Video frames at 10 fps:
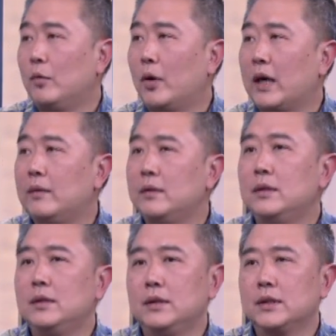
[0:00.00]
Orang
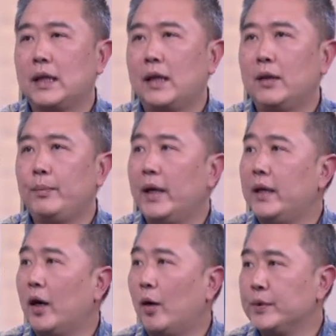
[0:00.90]
sekarang lebih
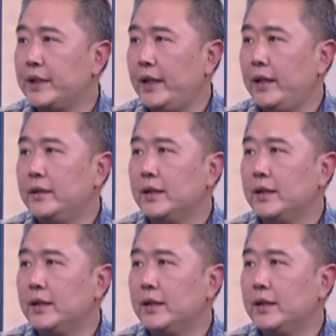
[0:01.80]
ada opsi,